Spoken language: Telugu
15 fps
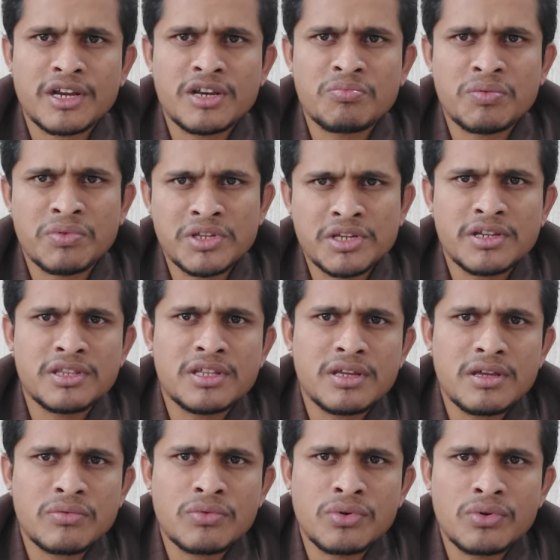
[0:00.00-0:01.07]
కానీ ఇప్పుడు ప్రజెంట్ అయితే
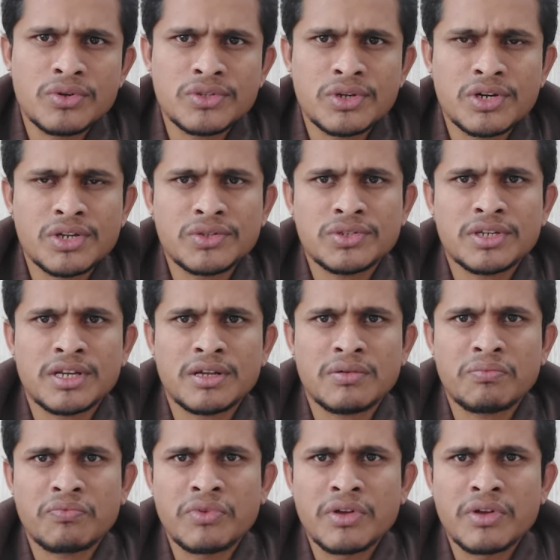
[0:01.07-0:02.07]
కుల్లూరు సరౌండింగ్ చాలా